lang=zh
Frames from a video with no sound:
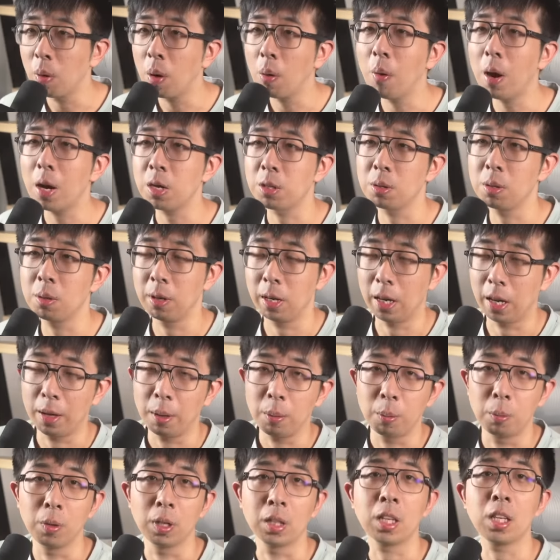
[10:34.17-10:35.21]
过话说回来，
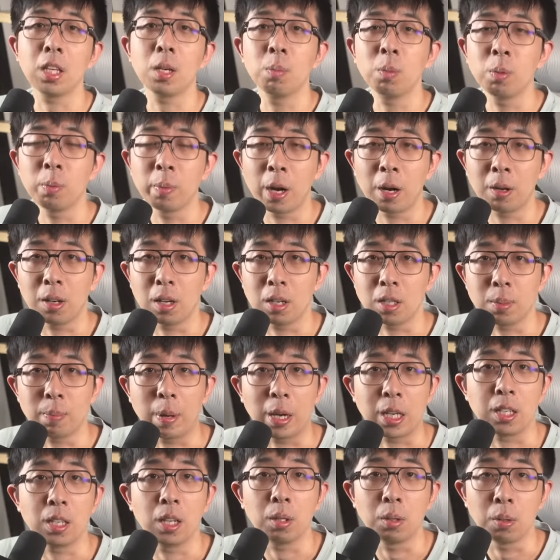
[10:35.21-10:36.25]
我的一个目标呢，是
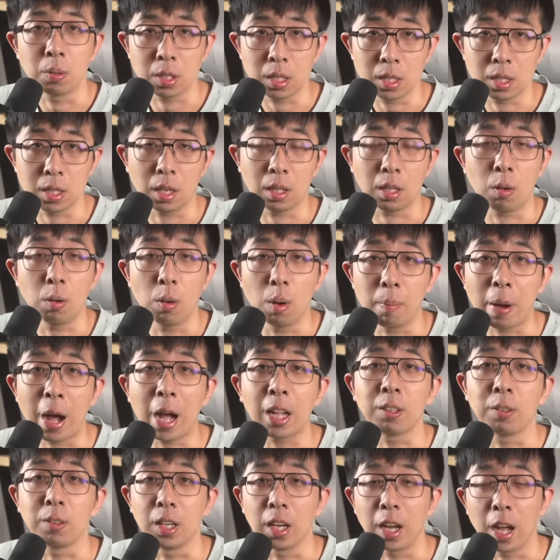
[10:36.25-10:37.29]
把这些东西讲到我
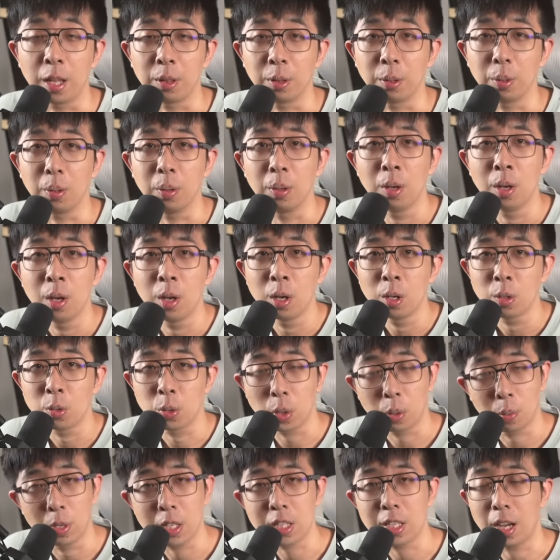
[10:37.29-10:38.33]
爸都能看懂。
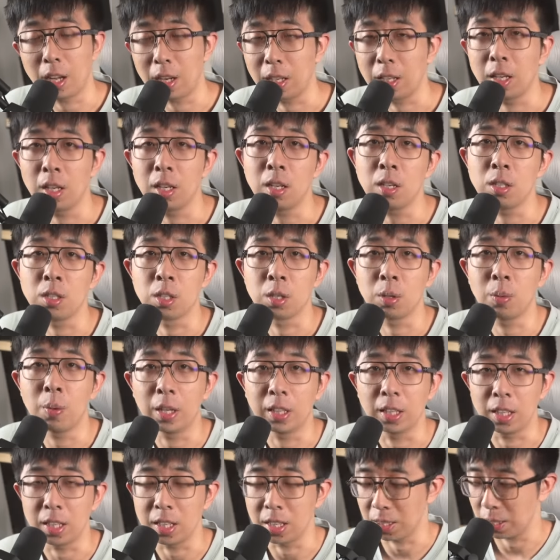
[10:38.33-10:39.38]
所以我想了一个更直
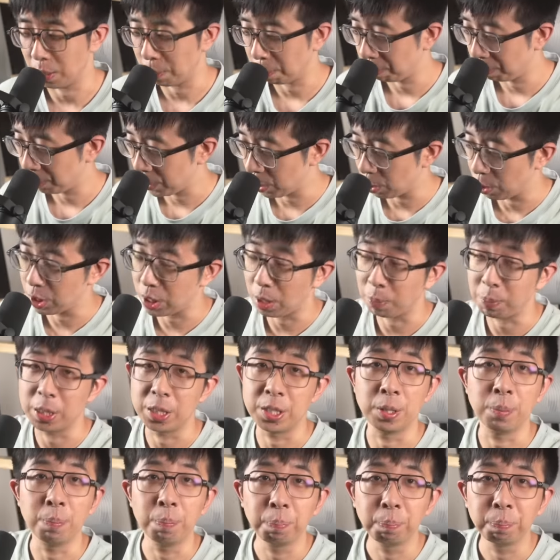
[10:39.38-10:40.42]
观的例子，就是橡皮
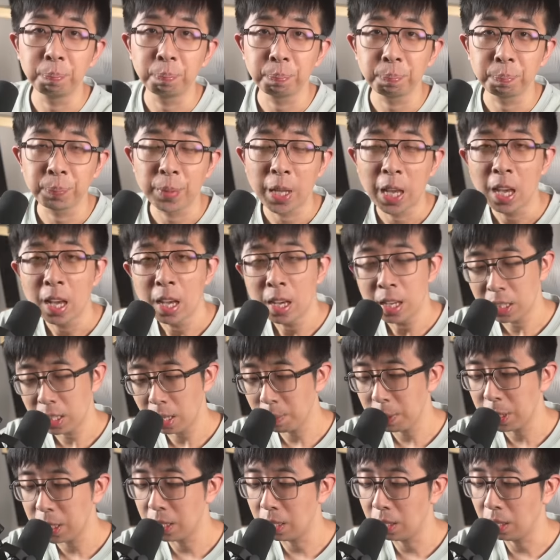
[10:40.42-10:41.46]
筋。
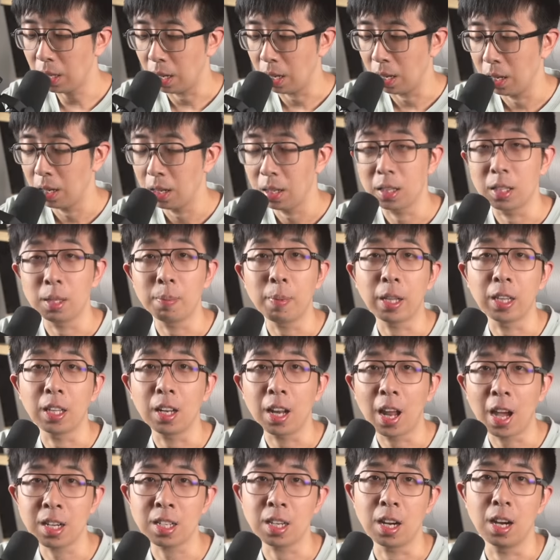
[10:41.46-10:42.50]
橡皮筋呢，你把它
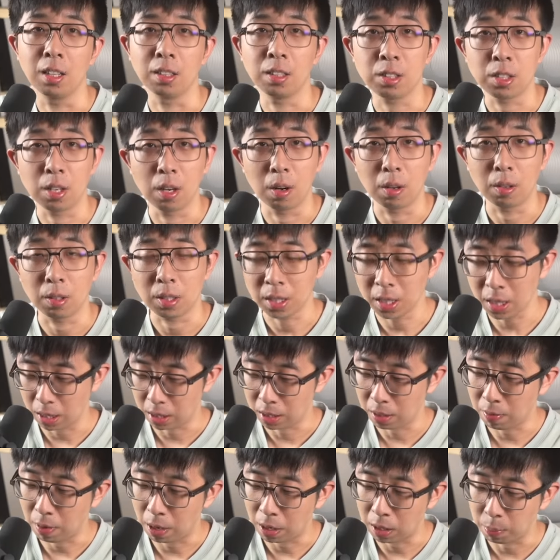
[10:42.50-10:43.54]
拉长的时候，你也
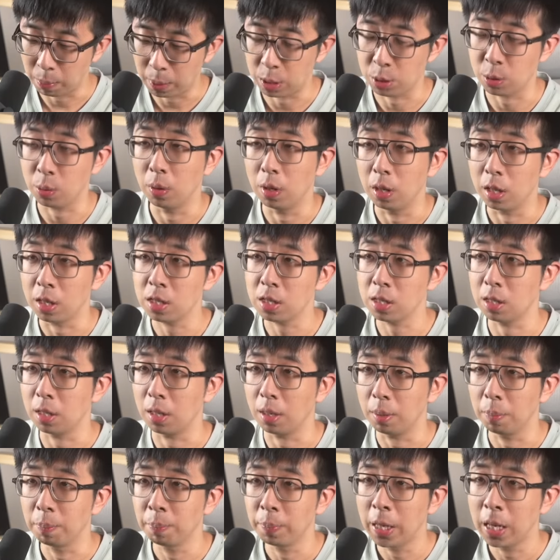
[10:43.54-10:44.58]
是往里面存了势
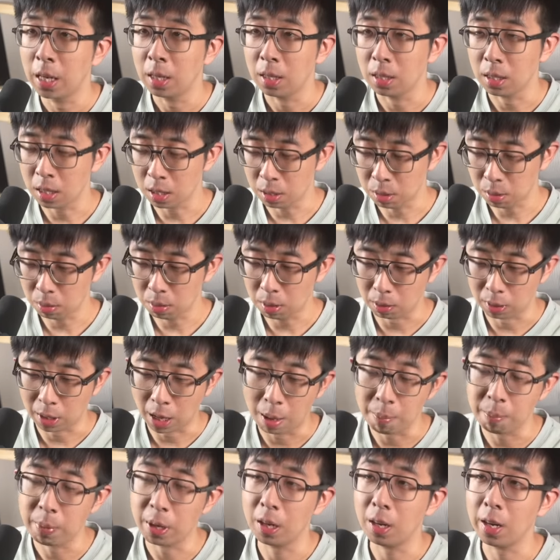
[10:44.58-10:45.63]
能。你一松手
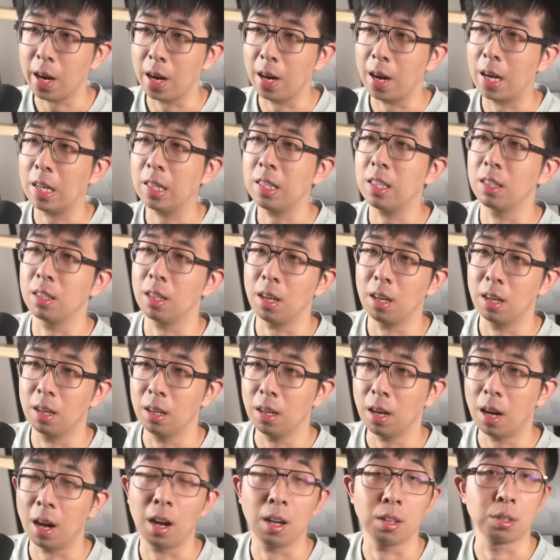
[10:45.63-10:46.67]
弹别人脸上还挺疼
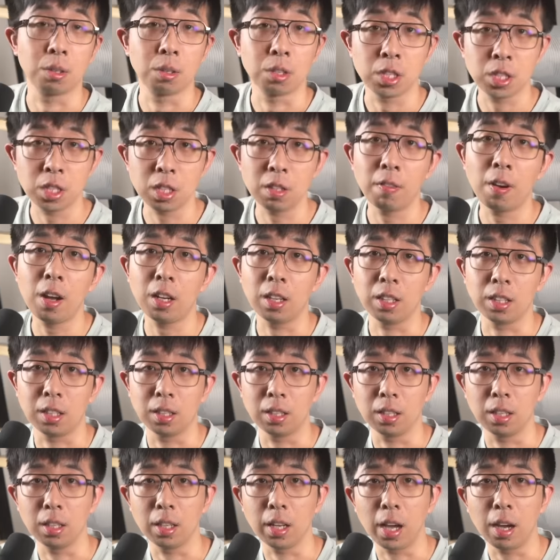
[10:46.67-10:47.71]
啊，就是释放了这个
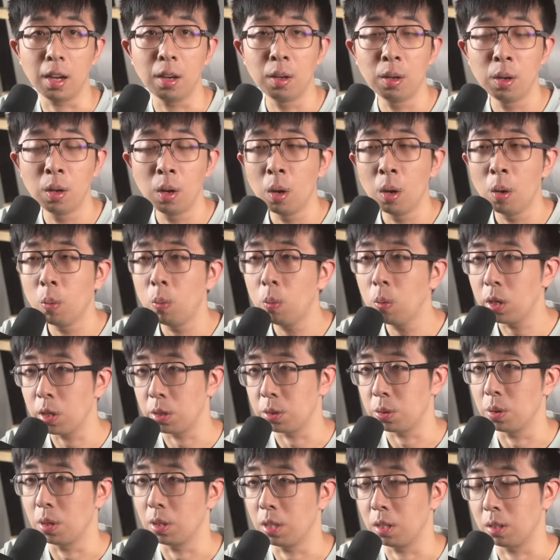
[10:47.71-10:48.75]
能量。物理
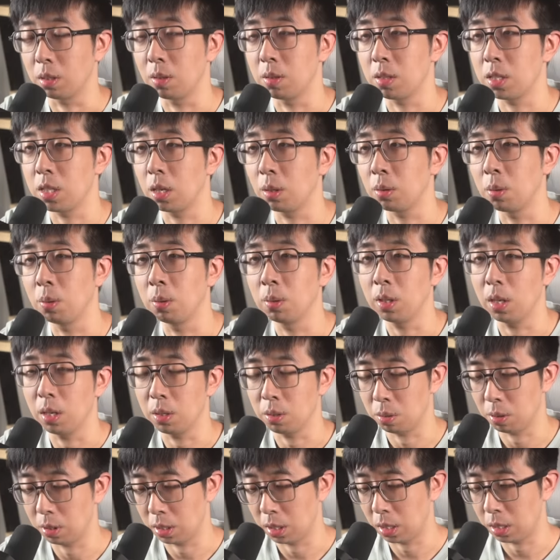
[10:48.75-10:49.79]
学呢都是相通的，
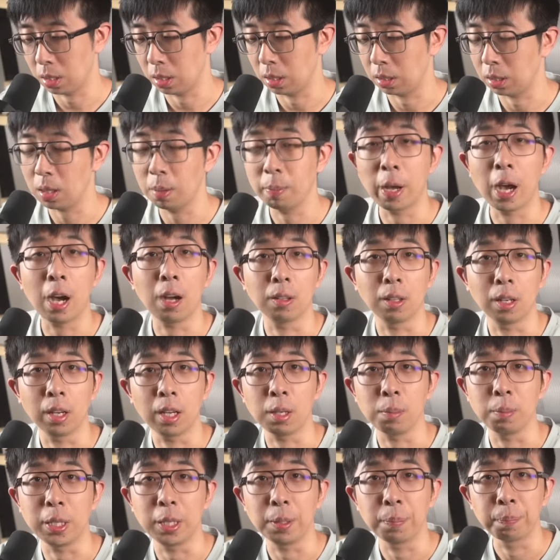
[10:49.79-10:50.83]
所以这是个特别好的
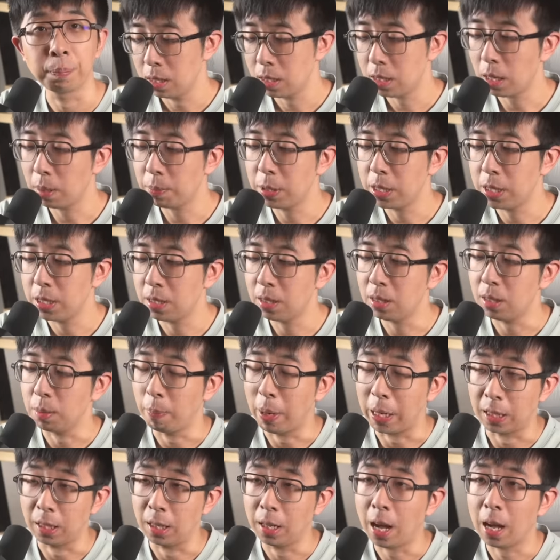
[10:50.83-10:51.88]
类比。橡皮筋，你
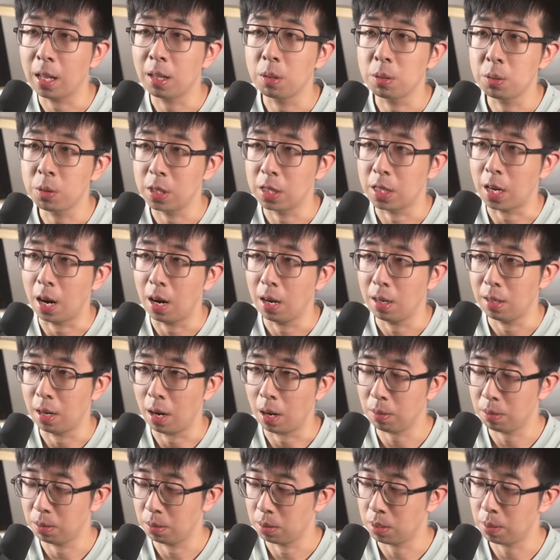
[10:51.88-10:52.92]
把它拉到最长，然
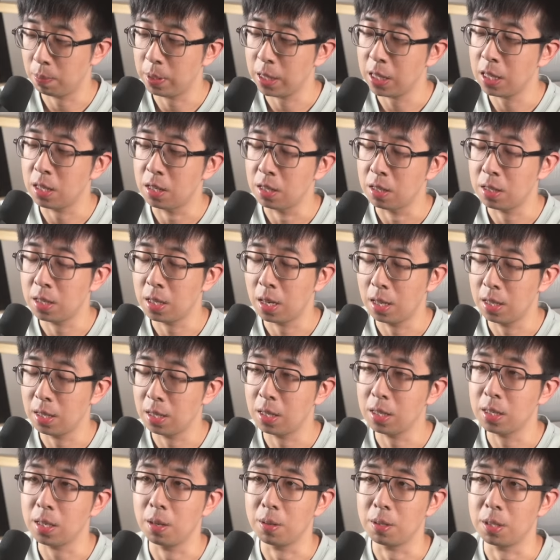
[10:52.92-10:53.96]
后你就这么一直抻一
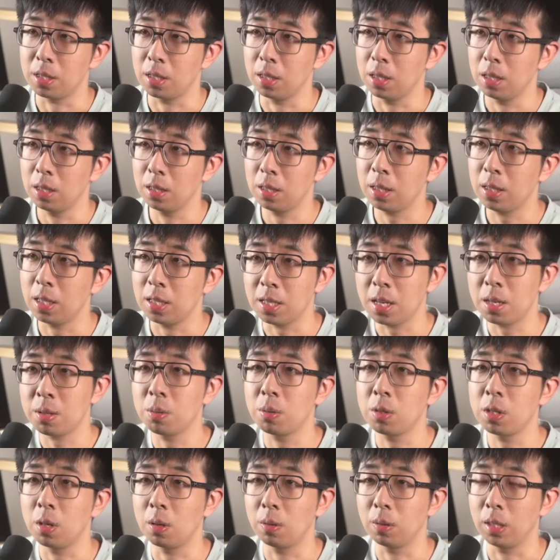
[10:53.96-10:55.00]
个小时，那你再
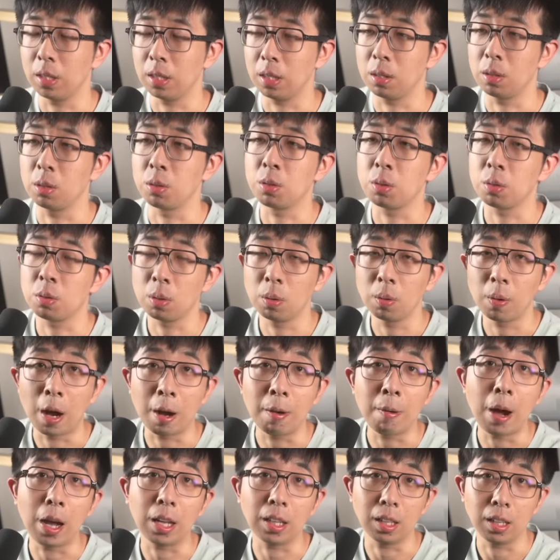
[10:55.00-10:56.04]
松手呢，它就松松垮
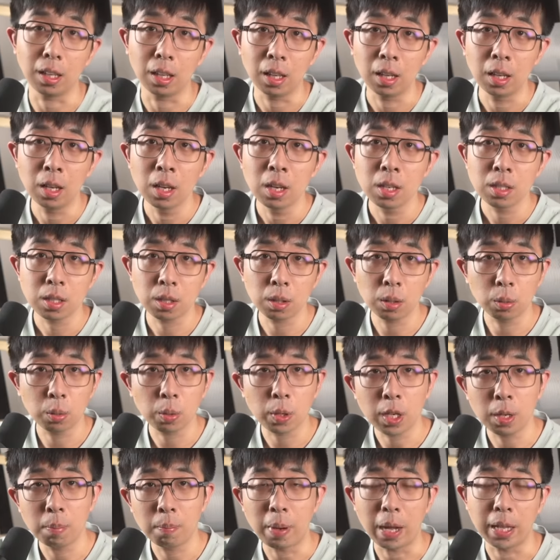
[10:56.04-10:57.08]
垮的了。这就
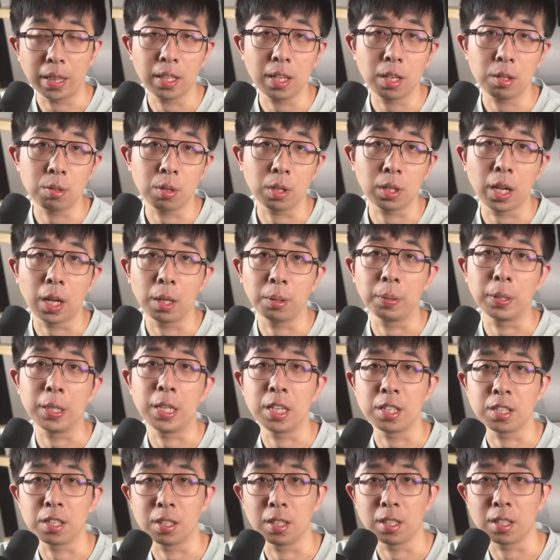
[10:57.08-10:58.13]
对应满电状态对
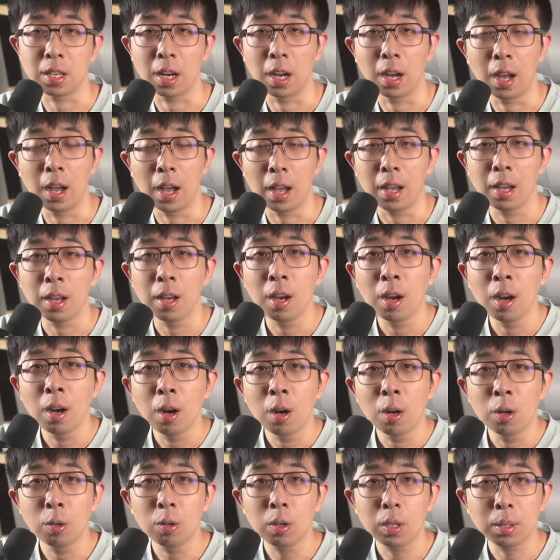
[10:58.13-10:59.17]
电池的伤害。
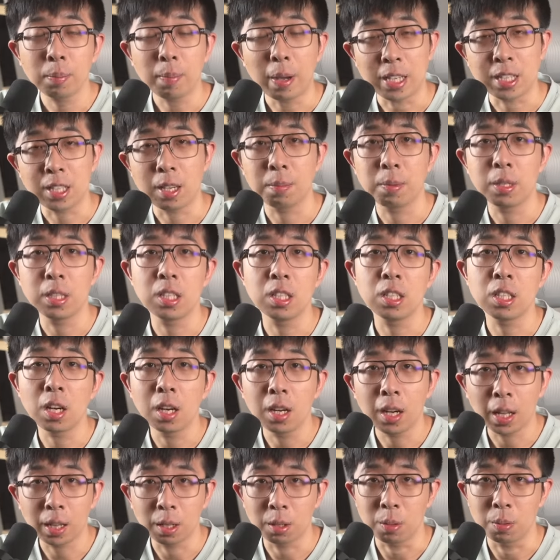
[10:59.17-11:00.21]
如果你把橡皮筋
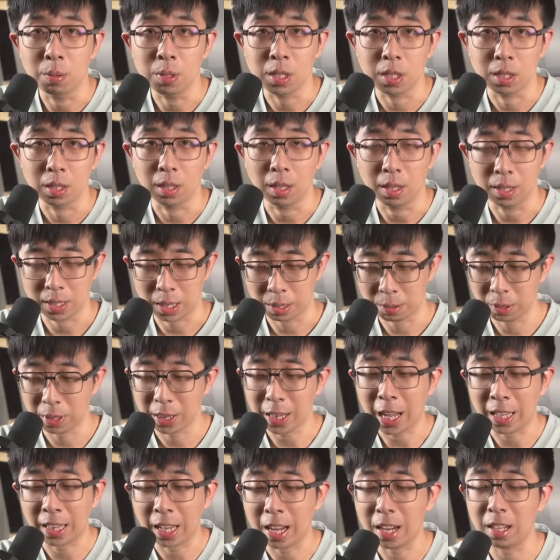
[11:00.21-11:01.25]
撑开的同时呢，再去
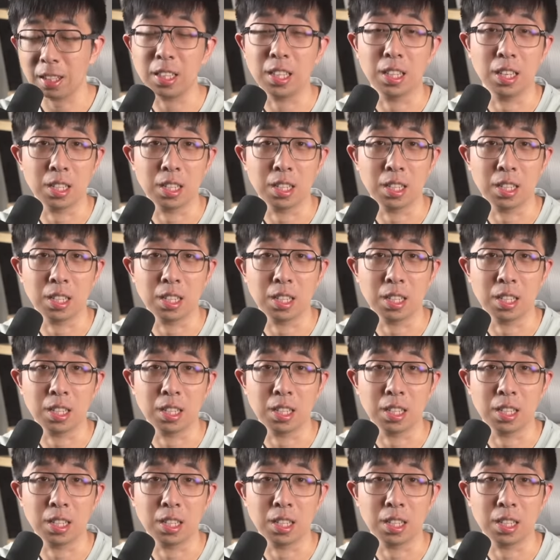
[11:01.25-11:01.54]
大太阳底